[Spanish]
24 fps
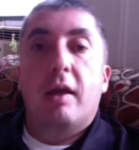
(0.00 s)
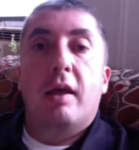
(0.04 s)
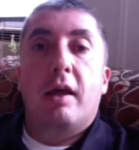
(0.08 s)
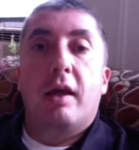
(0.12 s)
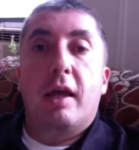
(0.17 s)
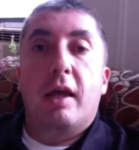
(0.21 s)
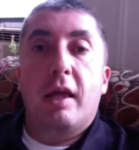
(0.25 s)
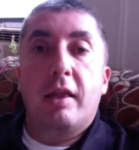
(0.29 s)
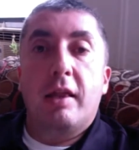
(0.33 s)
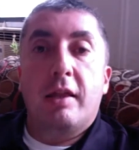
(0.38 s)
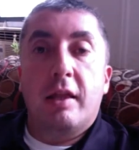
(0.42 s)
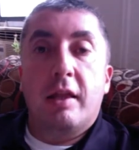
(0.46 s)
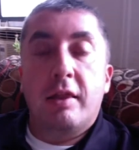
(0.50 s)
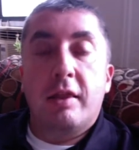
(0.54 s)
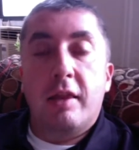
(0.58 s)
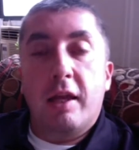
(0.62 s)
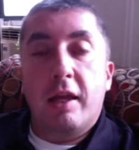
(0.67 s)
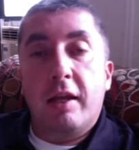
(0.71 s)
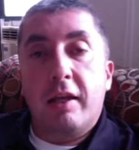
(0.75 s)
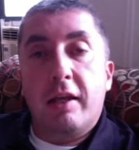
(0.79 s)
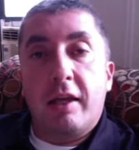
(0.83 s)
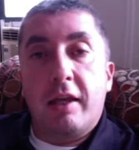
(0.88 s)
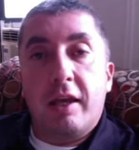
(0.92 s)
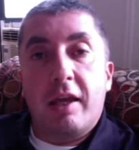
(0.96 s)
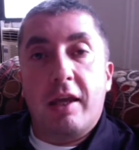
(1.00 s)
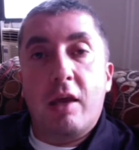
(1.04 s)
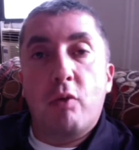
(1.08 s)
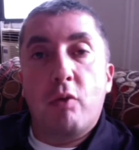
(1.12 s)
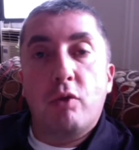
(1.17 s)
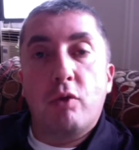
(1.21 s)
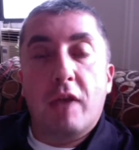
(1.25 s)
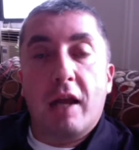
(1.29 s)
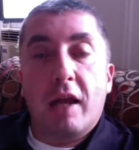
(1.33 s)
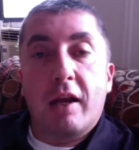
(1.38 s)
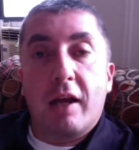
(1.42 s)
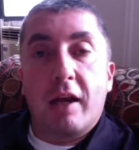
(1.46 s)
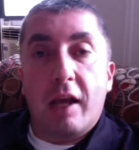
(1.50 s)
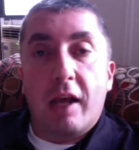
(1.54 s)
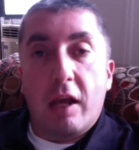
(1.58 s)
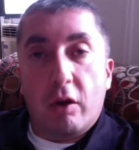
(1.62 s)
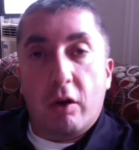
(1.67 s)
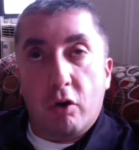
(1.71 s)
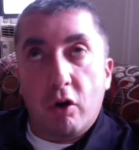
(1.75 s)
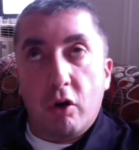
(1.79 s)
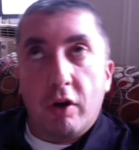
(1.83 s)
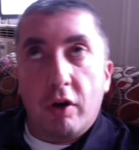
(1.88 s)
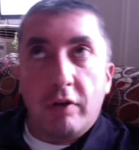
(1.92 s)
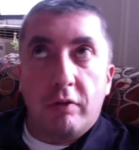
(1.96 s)
Entender que ejecutar
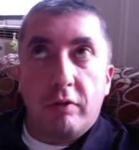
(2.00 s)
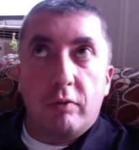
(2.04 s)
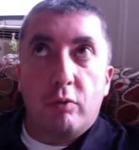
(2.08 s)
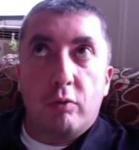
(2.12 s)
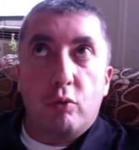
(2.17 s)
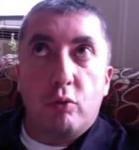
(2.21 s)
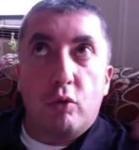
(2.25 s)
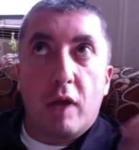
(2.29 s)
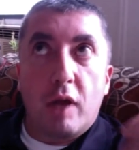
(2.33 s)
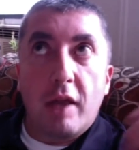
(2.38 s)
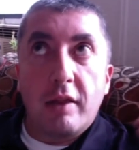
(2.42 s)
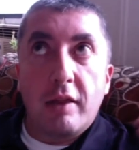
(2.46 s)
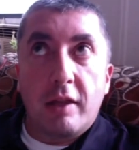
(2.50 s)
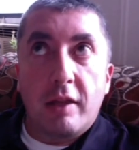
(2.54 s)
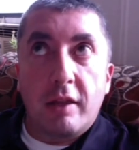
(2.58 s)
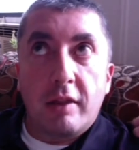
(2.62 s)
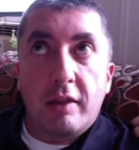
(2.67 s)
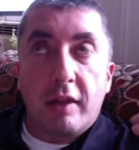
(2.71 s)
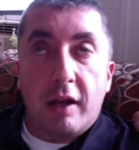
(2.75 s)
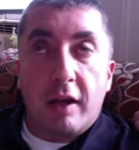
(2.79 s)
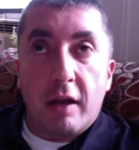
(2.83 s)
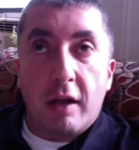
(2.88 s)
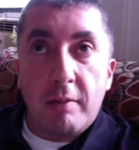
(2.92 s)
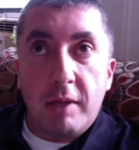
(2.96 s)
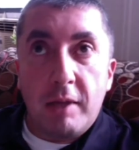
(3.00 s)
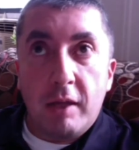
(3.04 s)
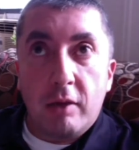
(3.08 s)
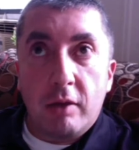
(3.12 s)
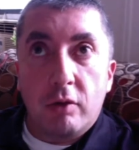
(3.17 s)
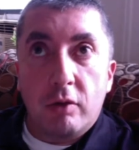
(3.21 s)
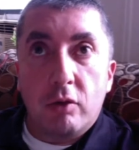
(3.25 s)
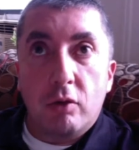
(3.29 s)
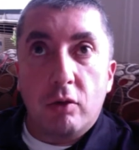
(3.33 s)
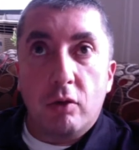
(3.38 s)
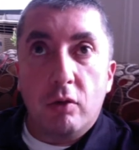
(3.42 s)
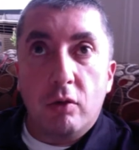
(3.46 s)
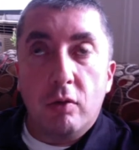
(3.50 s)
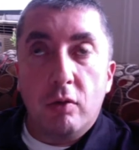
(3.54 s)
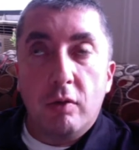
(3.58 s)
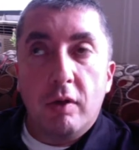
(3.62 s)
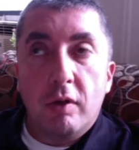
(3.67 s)
errores durante entrenamiento